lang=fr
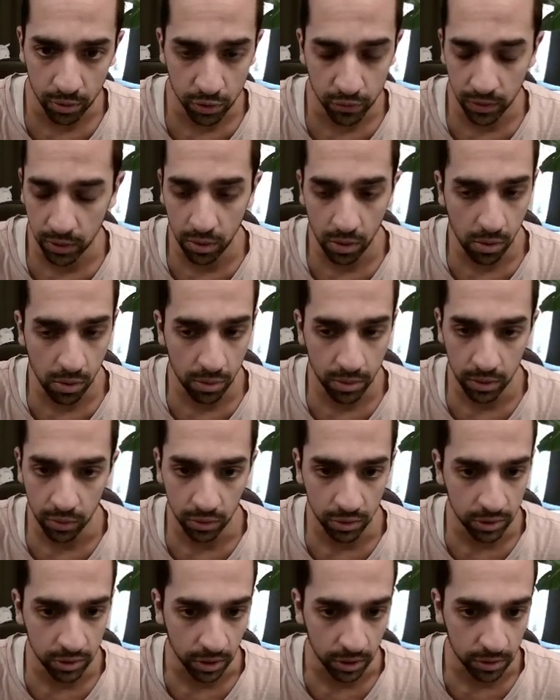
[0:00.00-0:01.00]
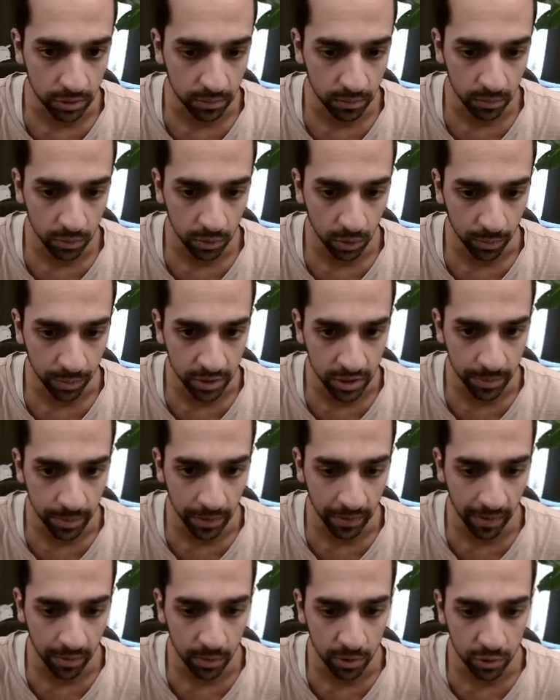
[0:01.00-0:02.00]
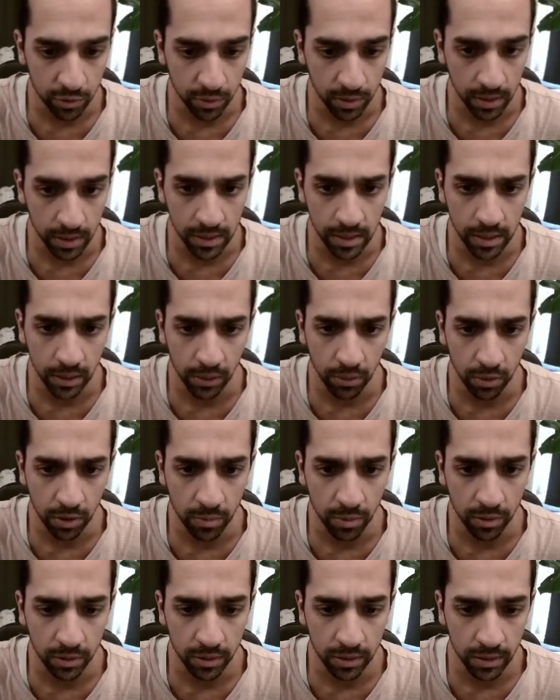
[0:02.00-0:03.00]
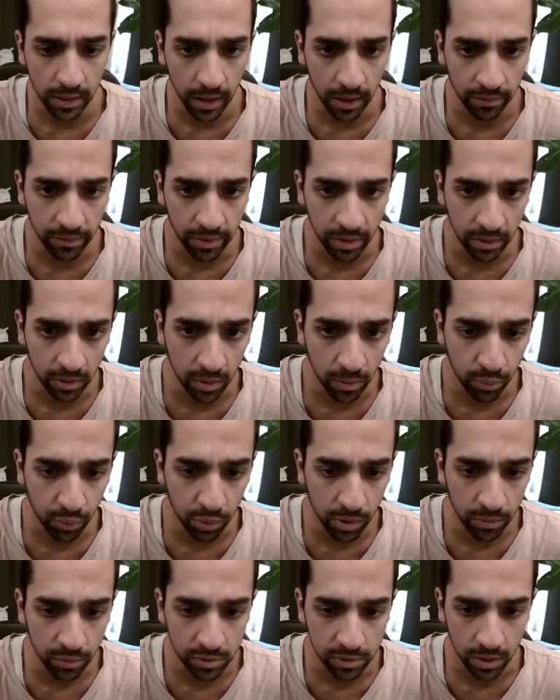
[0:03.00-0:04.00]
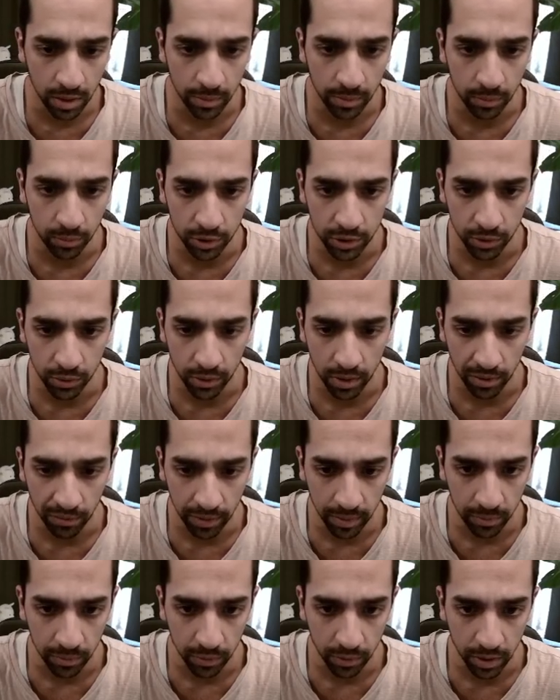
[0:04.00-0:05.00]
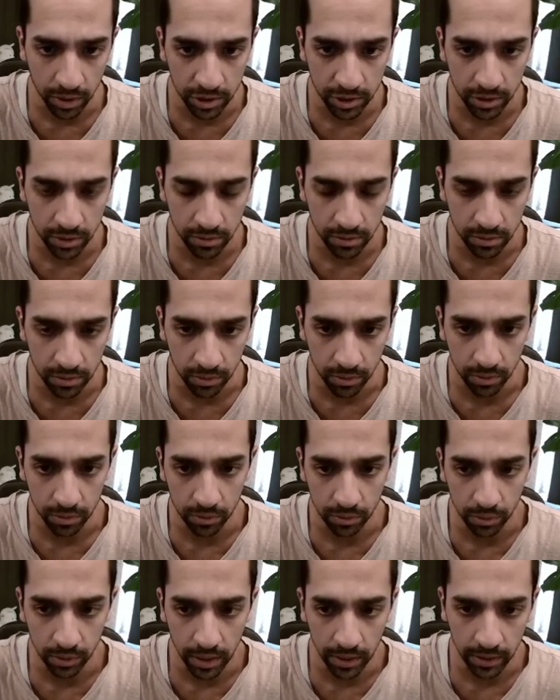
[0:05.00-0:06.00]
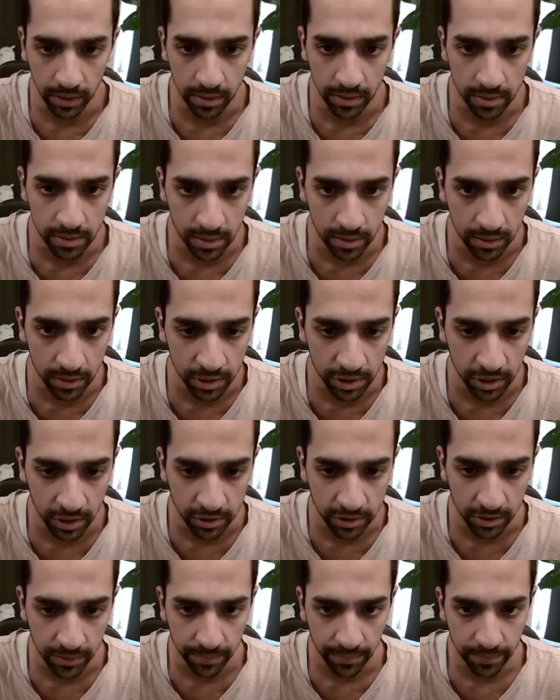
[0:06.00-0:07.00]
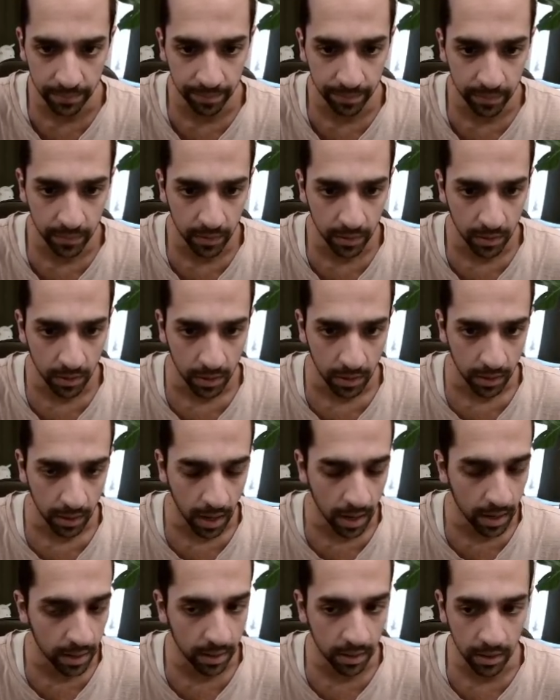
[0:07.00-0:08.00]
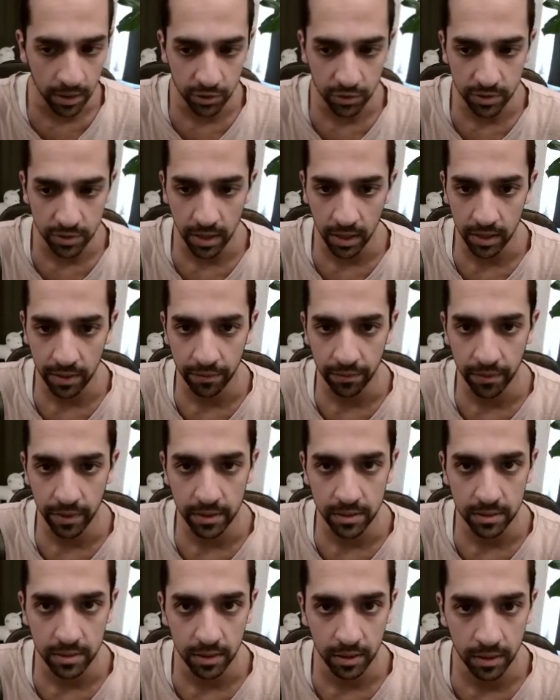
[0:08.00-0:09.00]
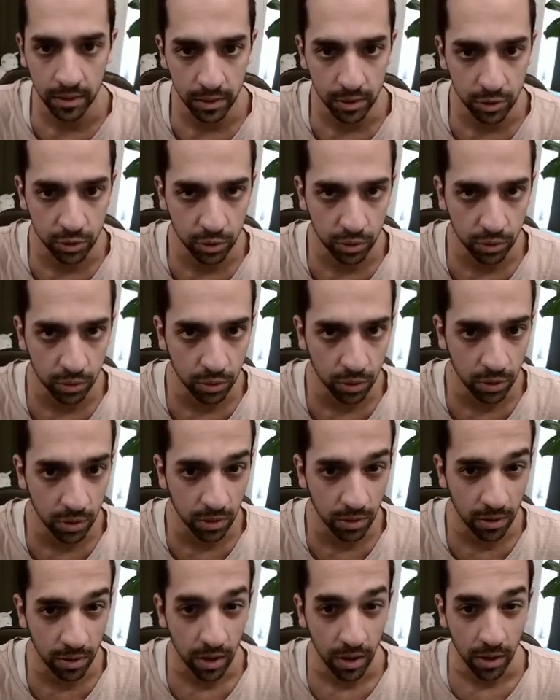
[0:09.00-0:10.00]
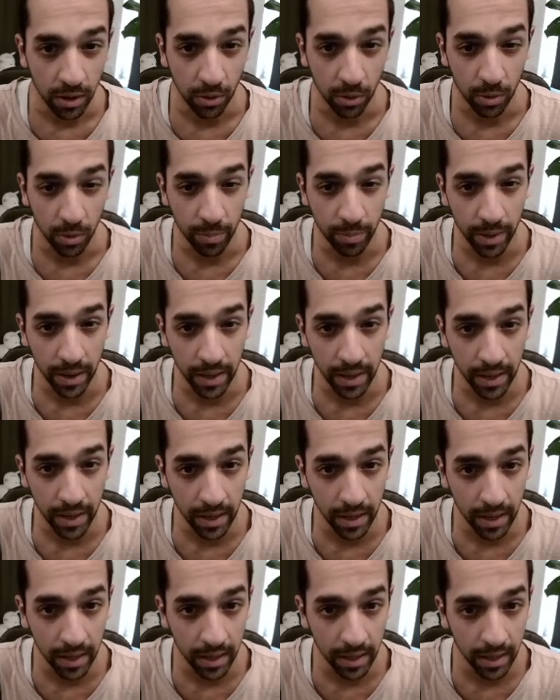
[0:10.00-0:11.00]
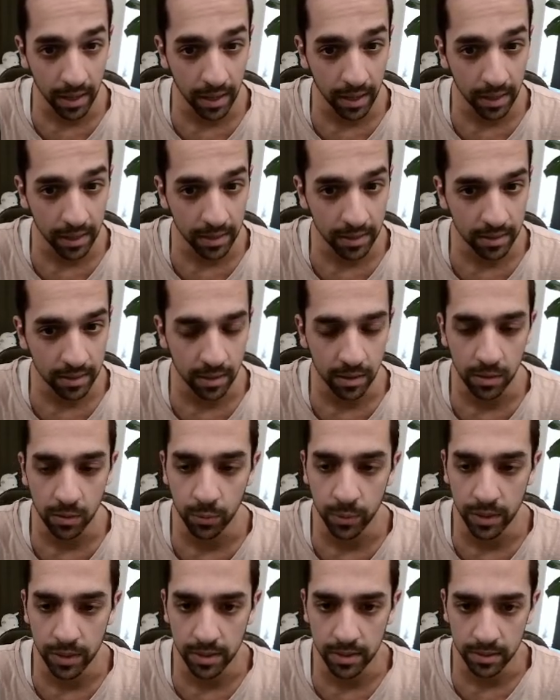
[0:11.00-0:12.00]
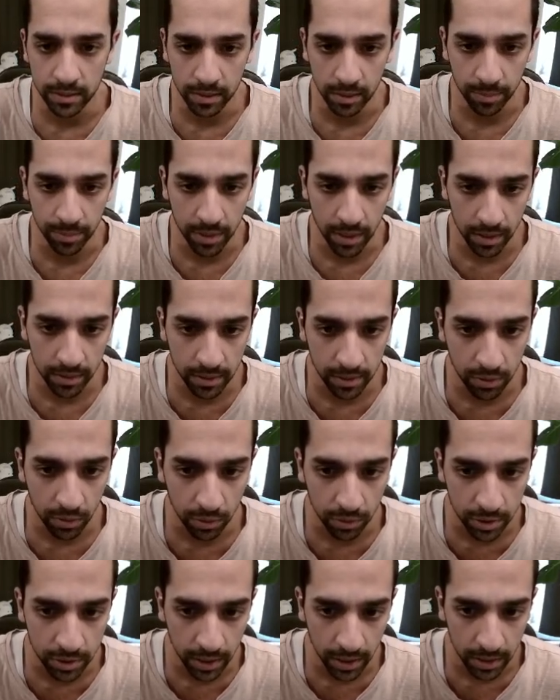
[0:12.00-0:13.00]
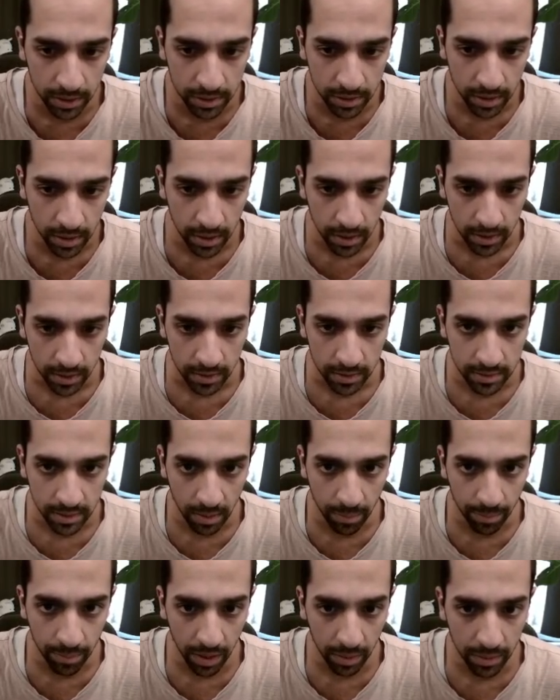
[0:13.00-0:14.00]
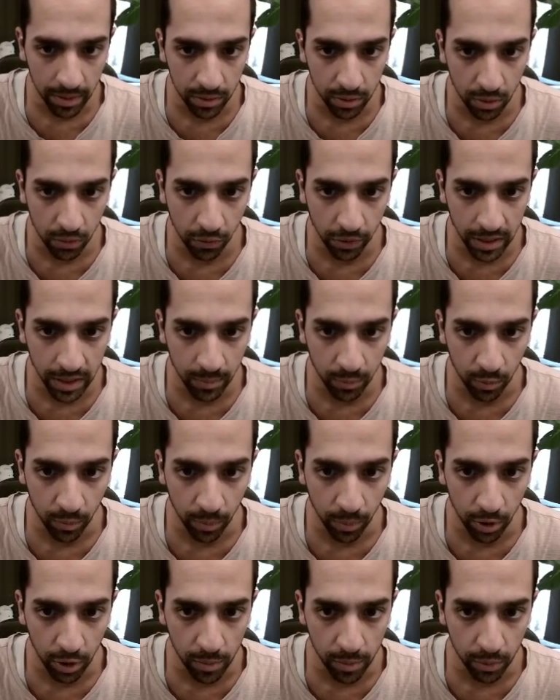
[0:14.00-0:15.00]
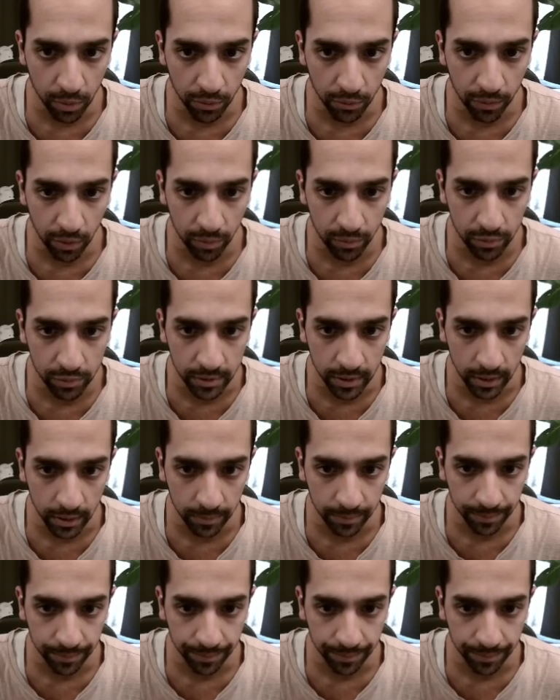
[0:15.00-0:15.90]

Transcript: je vais colle le nitrocharge. Tant pis, j'ai pas vraiment le choix. Il est recommandé avec euh, point boost, hein, mais moi j'ai eu la flemme de lâcher une, de craquer une CT chargée. Allez, là je serre les fesses et je colle le bait. Et oui, c'est bien nitrocharge. Ça me permet d'envoyer mon propre flambuzard.